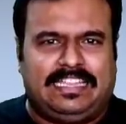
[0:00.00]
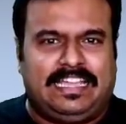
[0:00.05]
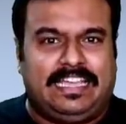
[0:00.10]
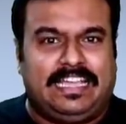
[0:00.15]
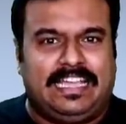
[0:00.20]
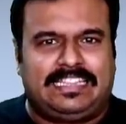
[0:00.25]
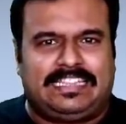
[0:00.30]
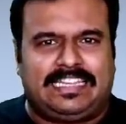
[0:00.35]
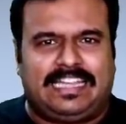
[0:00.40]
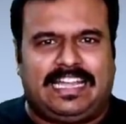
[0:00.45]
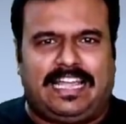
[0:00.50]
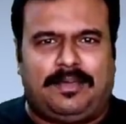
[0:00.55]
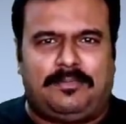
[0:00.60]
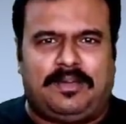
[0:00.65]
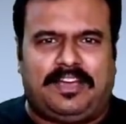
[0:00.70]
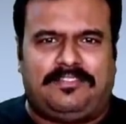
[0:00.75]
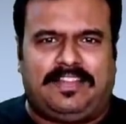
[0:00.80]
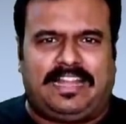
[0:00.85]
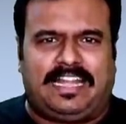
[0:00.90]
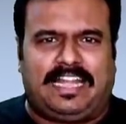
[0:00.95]
இதை
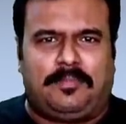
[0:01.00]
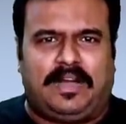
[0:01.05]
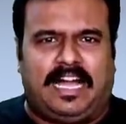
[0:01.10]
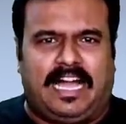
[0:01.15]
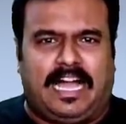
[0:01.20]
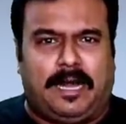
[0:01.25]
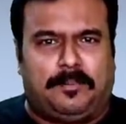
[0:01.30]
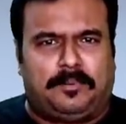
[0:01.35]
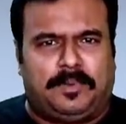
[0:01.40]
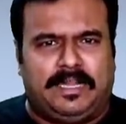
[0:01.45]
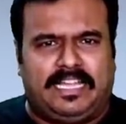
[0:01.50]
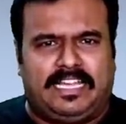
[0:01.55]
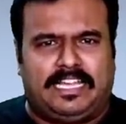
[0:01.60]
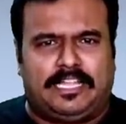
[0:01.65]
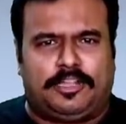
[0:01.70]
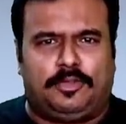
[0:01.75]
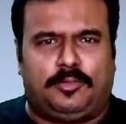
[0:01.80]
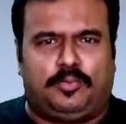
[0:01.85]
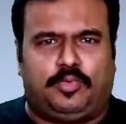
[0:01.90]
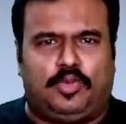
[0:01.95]
ஏற்றுக்கலாமா வேணாமா
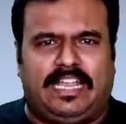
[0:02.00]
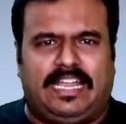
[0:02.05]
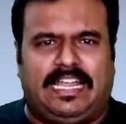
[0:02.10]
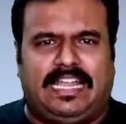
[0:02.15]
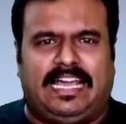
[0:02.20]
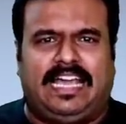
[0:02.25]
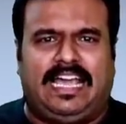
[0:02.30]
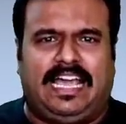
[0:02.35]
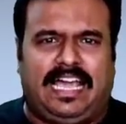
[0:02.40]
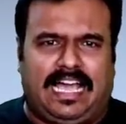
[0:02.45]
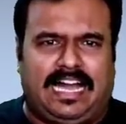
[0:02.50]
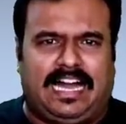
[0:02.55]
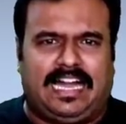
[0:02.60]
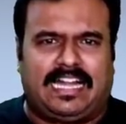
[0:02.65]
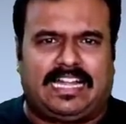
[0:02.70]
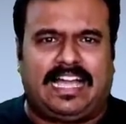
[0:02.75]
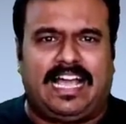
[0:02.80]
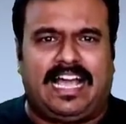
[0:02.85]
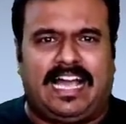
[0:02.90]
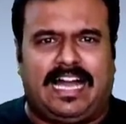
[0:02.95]
அப்படிங்கிறதும் புரியலை
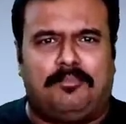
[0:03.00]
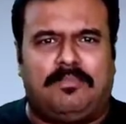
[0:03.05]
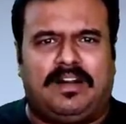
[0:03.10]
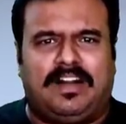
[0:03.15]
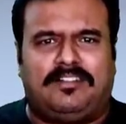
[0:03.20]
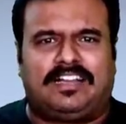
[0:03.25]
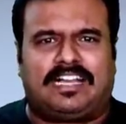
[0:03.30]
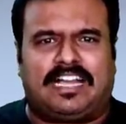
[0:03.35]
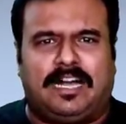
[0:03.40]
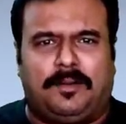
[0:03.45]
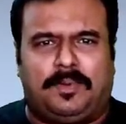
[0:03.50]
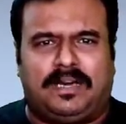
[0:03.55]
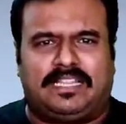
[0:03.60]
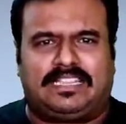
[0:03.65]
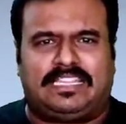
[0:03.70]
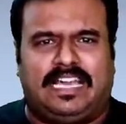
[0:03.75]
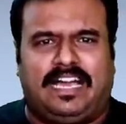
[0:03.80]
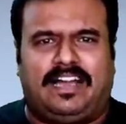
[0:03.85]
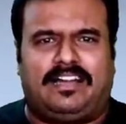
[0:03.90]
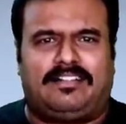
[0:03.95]
ஆனால் அம்மாவை
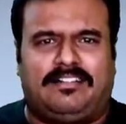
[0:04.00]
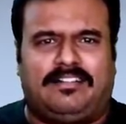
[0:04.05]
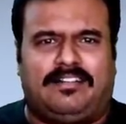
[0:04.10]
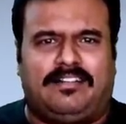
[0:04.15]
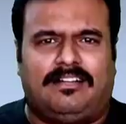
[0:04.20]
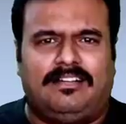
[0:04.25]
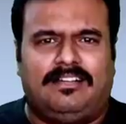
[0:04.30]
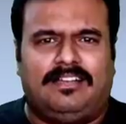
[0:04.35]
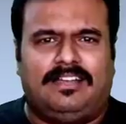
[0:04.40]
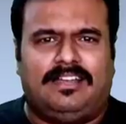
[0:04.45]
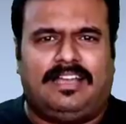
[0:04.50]
காப்பாற்றி ஆகணும்